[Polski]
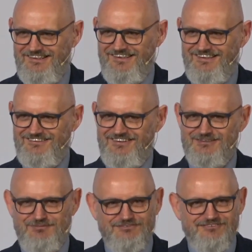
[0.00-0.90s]
E, to
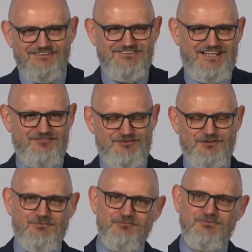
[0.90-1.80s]
jest w ogóle ciekawy
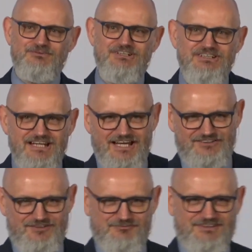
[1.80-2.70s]
człowiek, bo on był
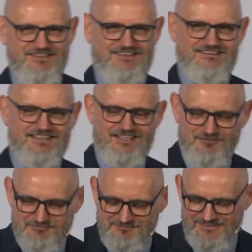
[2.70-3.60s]
dziennikarzem,
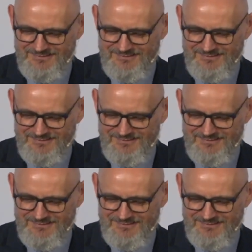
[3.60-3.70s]
takim